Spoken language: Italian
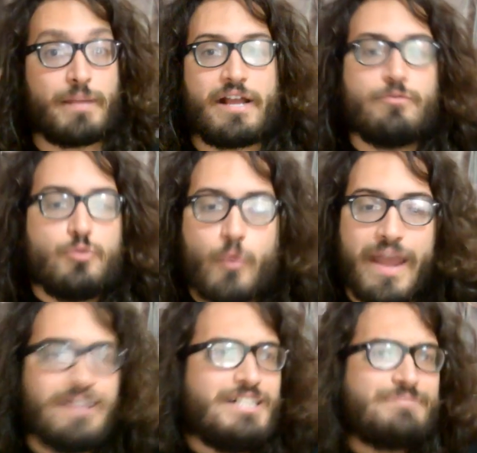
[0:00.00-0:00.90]
perché
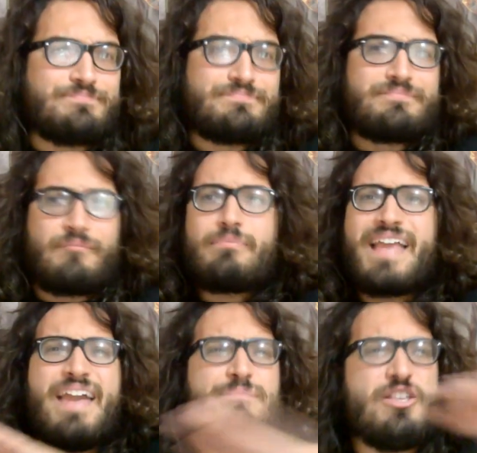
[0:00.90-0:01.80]
comunque
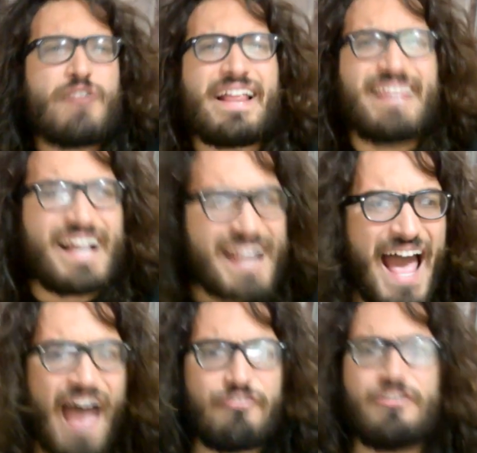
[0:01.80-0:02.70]
è migliorata la
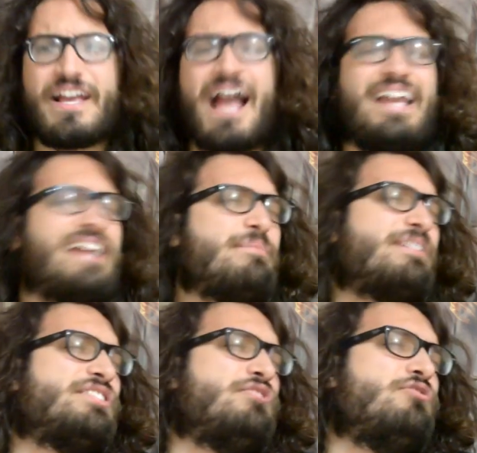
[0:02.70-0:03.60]
grafica, le
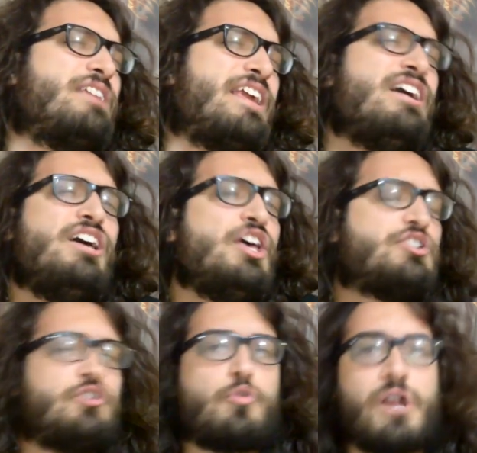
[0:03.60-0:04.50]
animazioni
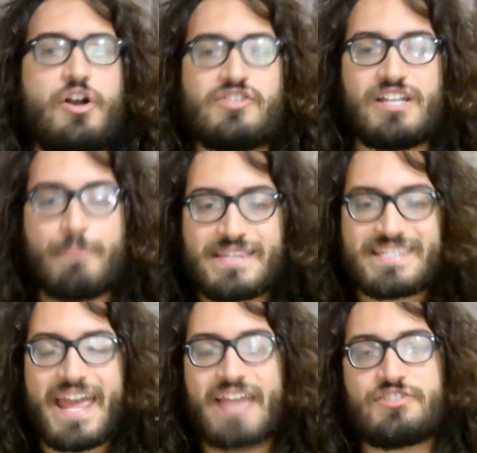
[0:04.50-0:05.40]
sono qualcosa di
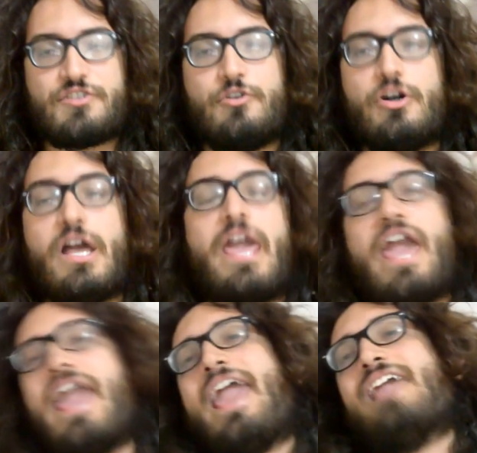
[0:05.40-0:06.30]
pazzesco
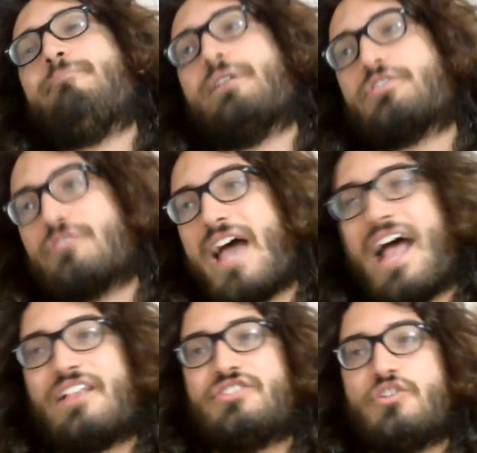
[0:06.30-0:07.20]
e i
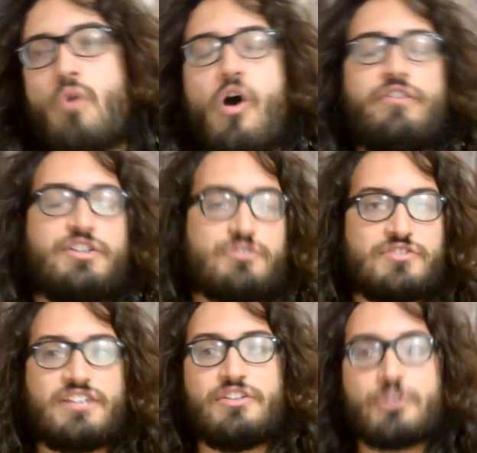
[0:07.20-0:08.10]
personaggi nuovi che
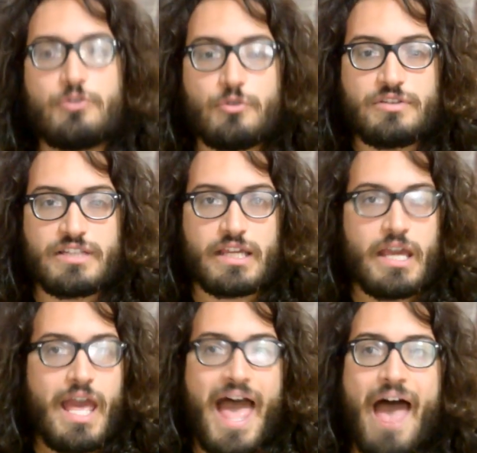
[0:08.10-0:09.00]
sono stati
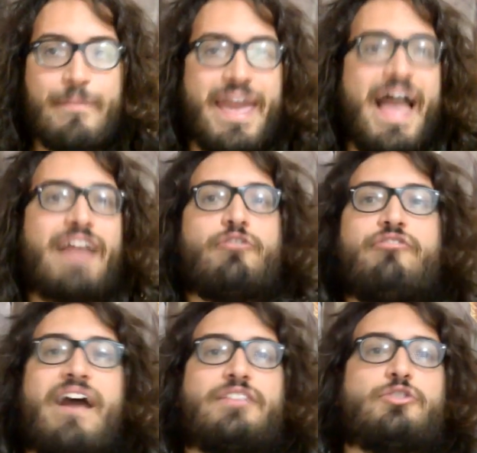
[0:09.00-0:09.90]
introdotti a me hanno
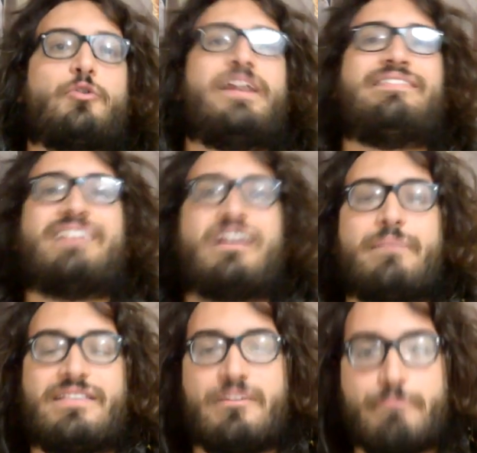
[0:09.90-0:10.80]
fatto
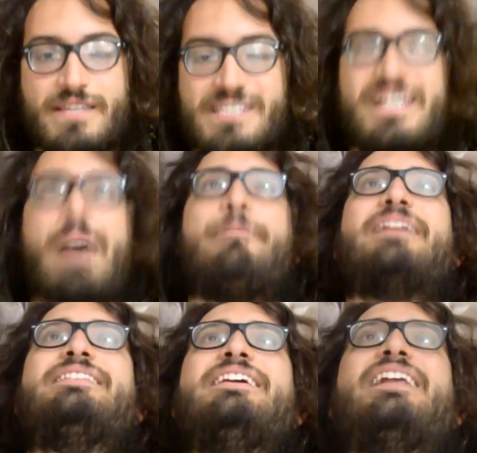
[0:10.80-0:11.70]
letteralmente impazzire, a
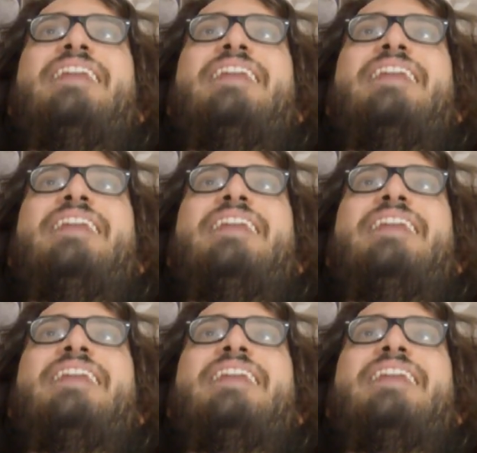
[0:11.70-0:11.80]
partire